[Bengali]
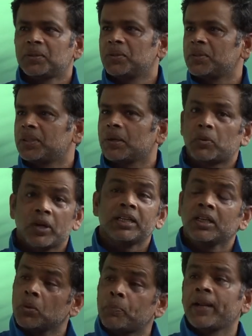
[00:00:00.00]
তো তারপর
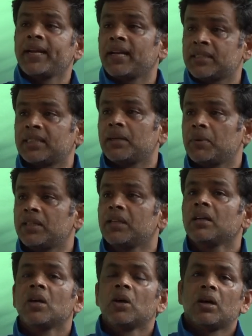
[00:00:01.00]
এটারও প্ল্যান আছে
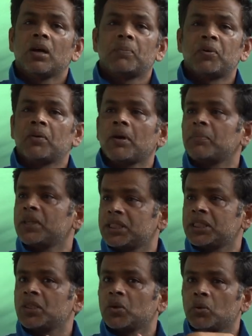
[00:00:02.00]
আমাদের আমরা
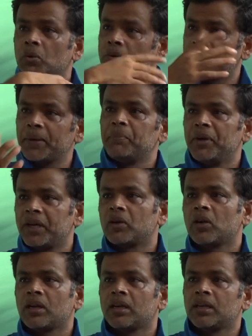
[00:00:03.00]
চেষ্টা করব টাইম বের
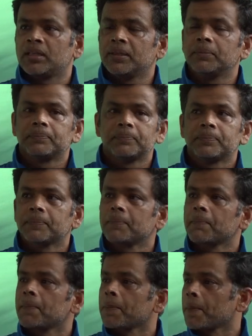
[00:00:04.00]
করার আর কি
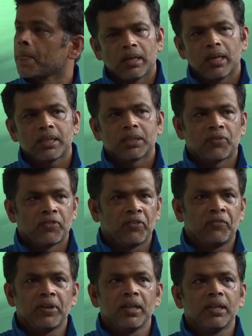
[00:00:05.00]
লাস্ট
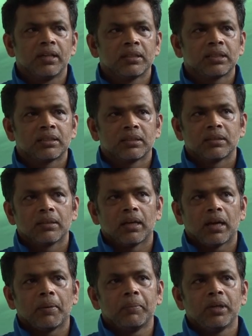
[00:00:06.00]
ফিফটিন ইয়ার্স
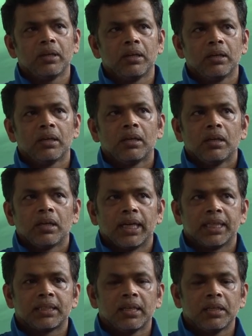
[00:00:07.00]
আমি
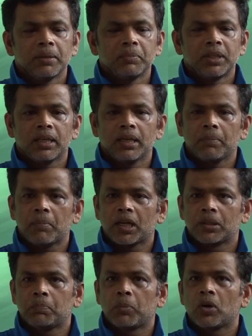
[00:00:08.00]
ন্যাশনাল টিম থেকে
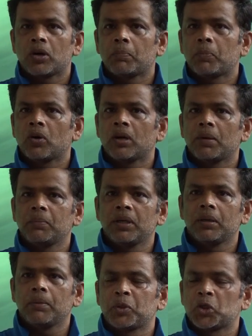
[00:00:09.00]
বাদ করার পর
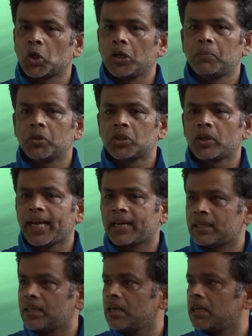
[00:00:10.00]
আমি ছয় বছর
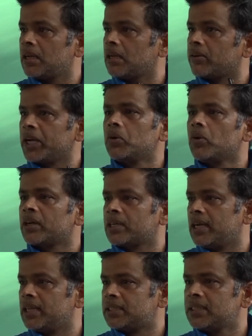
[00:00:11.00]
একটানা রেগুলার
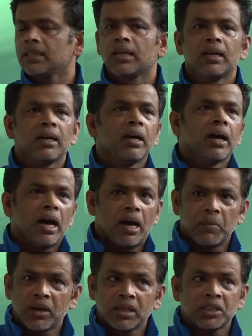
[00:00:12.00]
খেলেছি
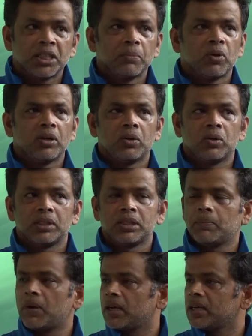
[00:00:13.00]
আমার কাছে মনে
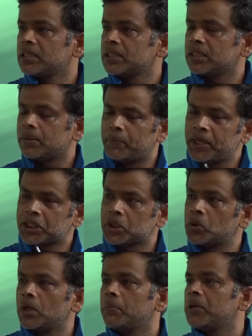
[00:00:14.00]
হয়েছে বাংলাদেশের বেস্ট
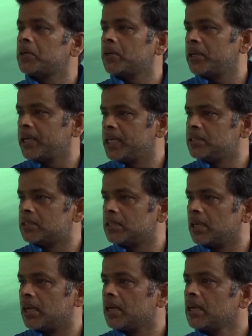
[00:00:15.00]
টুর্নামেন্ট হয়
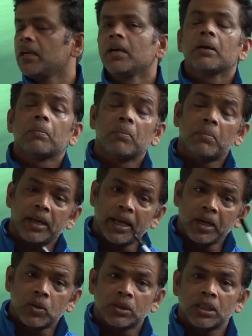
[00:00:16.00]
এনসিএ
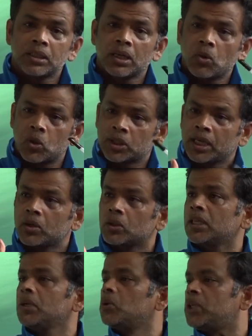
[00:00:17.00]
এই কথাটা কথায়
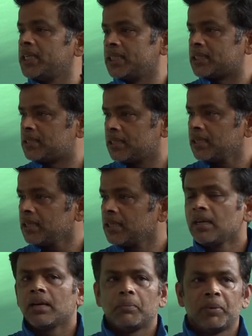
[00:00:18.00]
কথায় উঠে এসছে
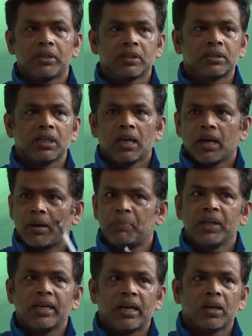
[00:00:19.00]
বিকজ
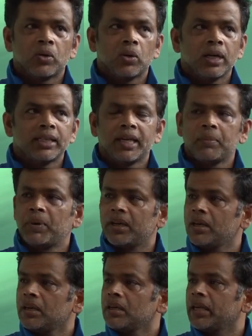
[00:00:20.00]
আপনি খেয়াল করলে
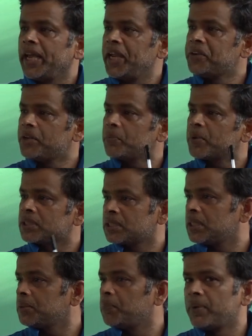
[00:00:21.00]
দেখবেন এইটটি
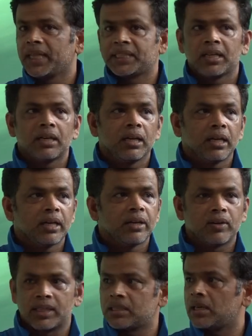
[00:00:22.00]
পার্সেন্ট ম্যাচের
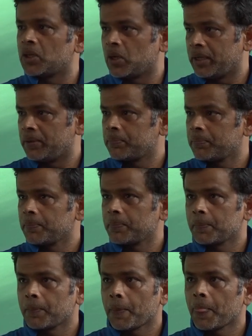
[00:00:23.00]
এখানে রেজাল্ট হয়
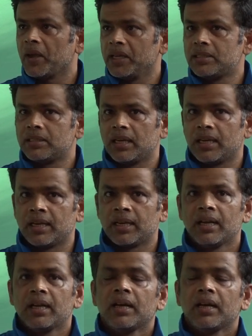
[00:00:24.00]
এনসিএলের